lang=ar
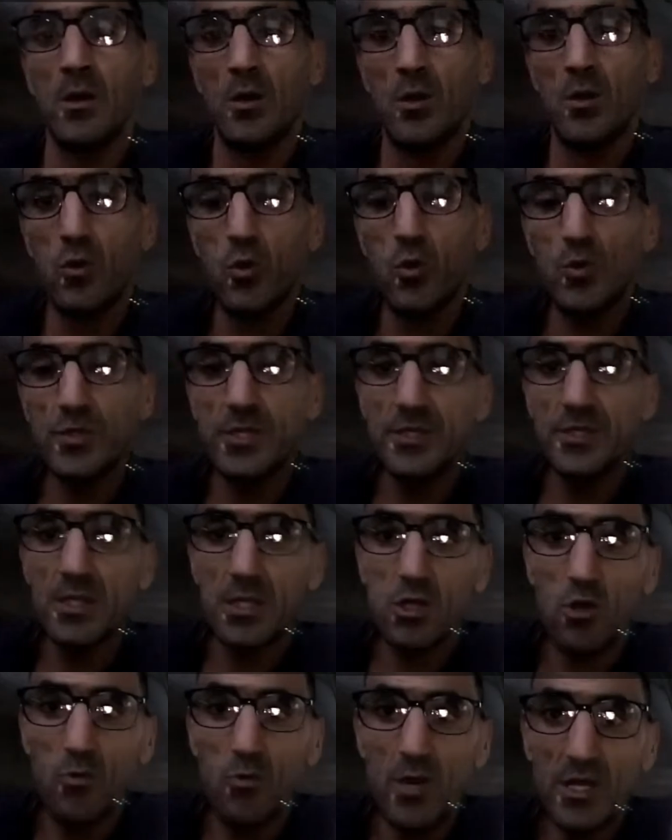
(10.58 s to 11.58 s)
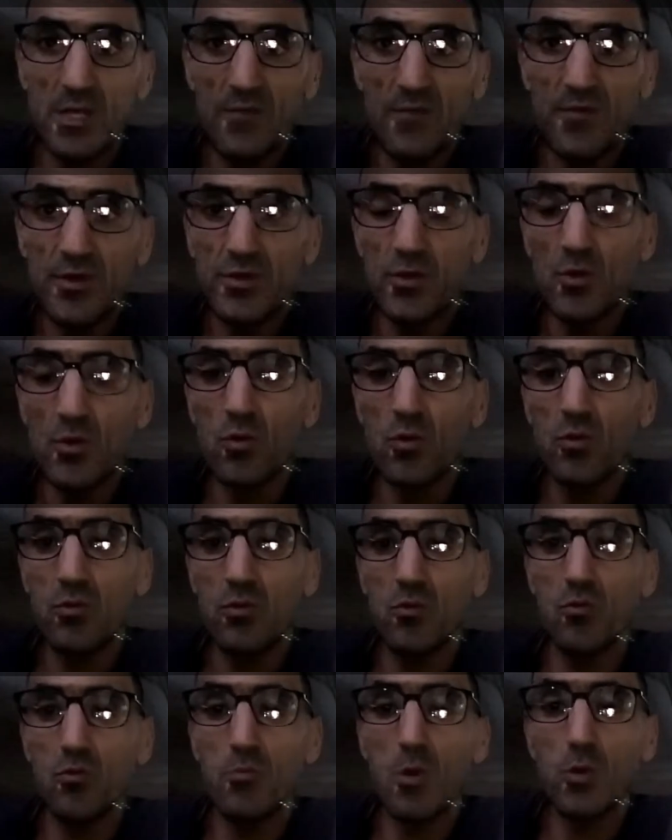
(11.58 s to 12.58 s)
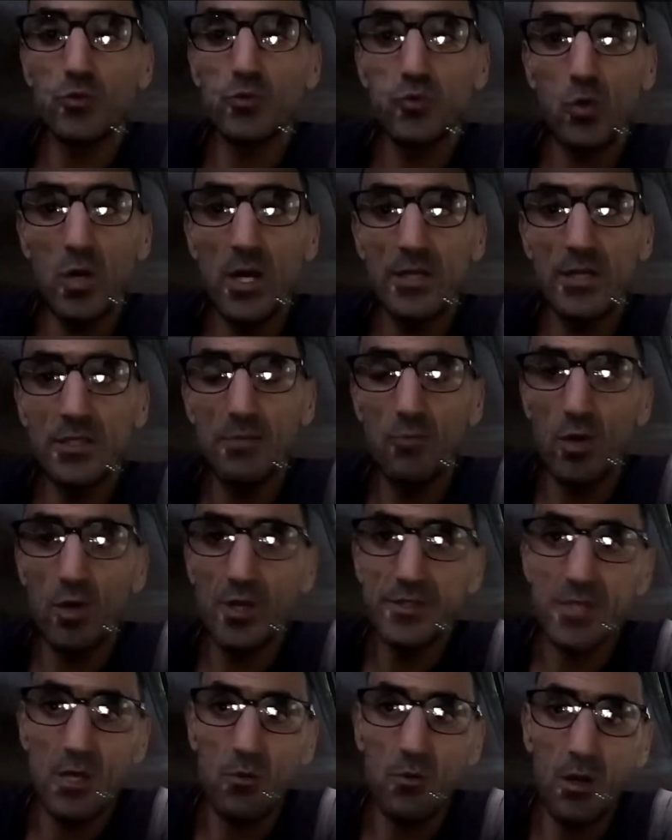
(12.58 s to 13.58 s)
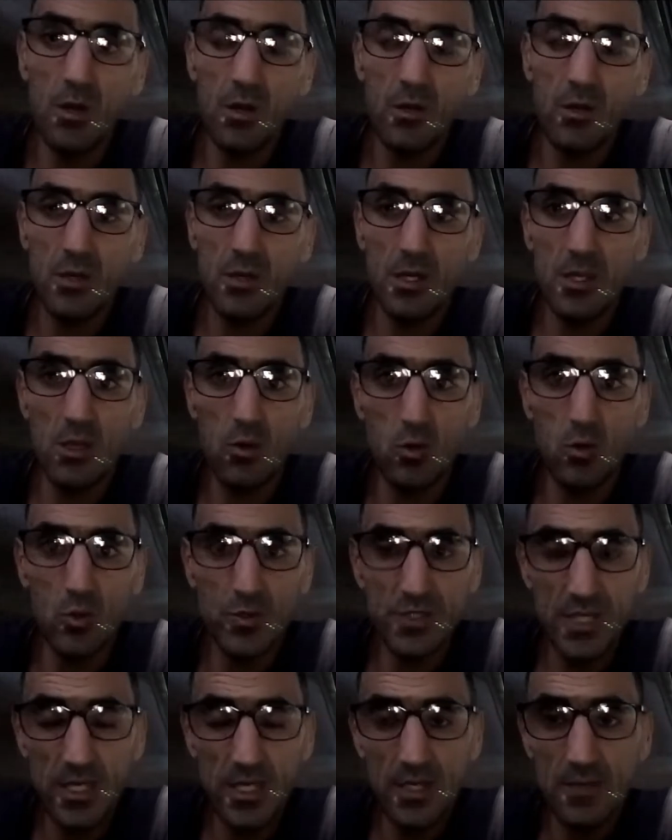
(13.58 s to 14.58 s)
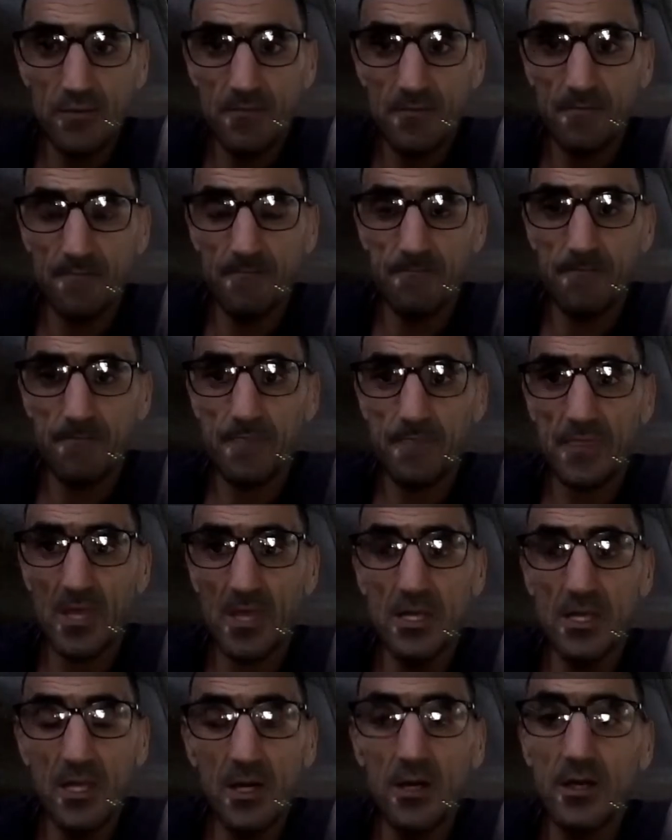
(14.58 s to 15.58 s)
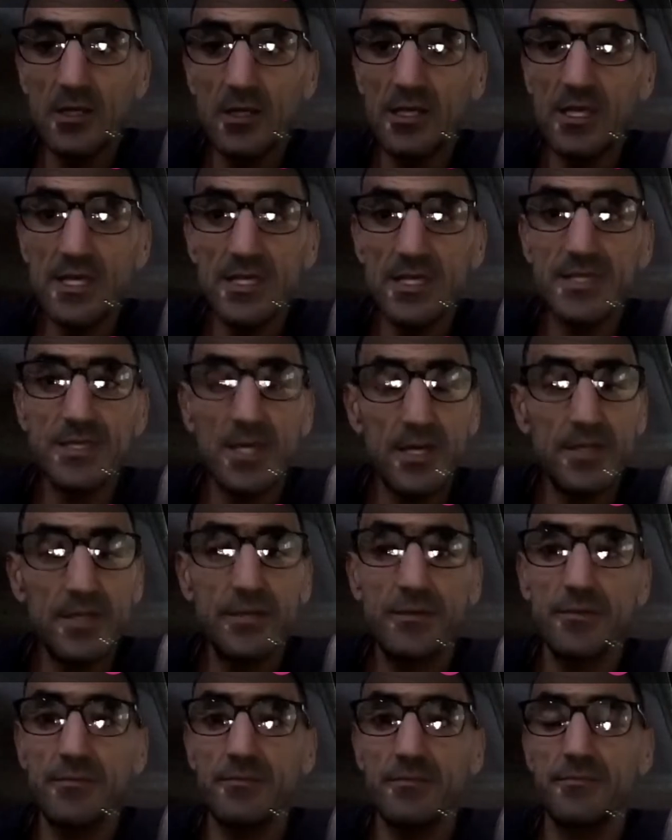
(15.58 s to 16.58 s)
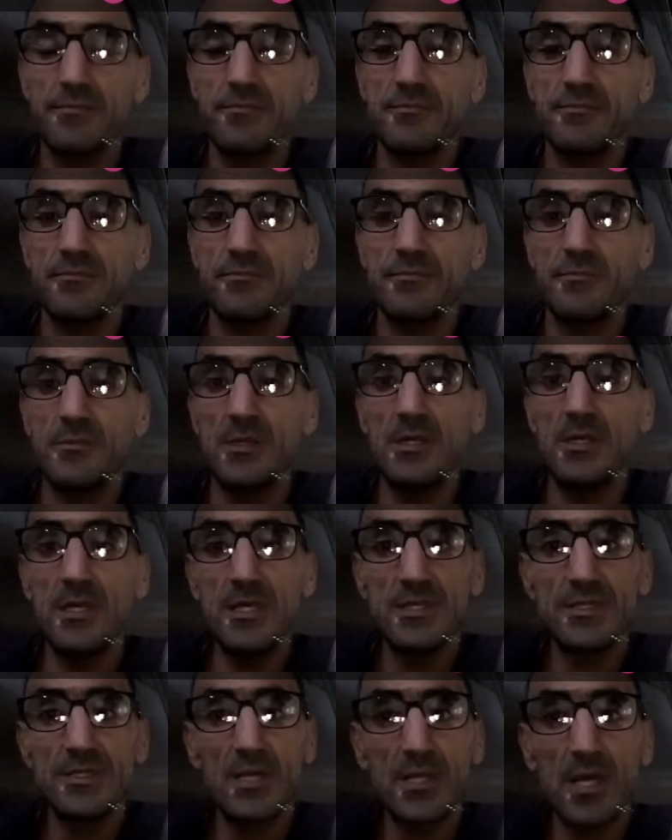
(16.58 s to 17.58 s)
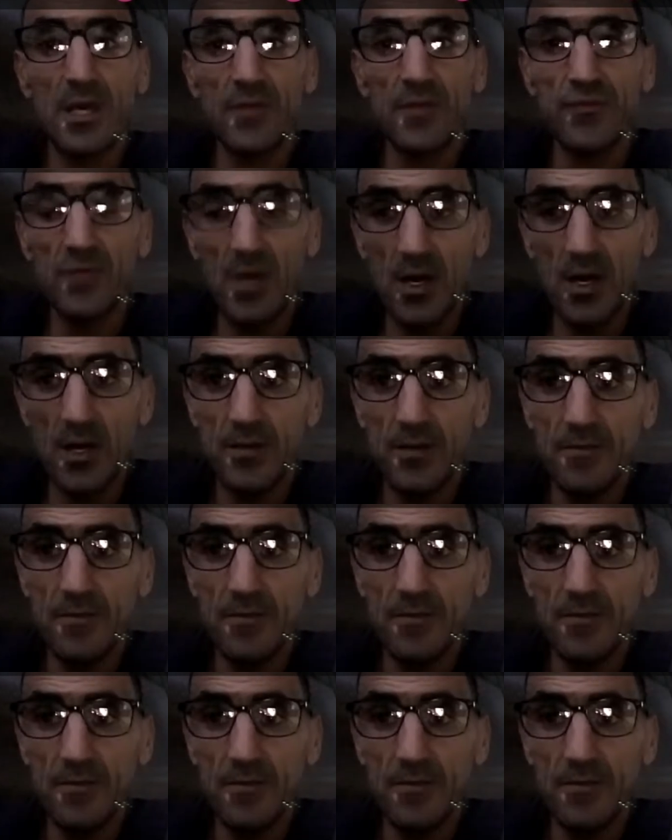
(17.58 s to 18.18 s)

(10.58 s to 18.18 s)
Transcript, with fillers: خوتي تتلكم هذا الفيديو وموضوع هذا المحتوى على خوتي على الانسان الانسان خطاء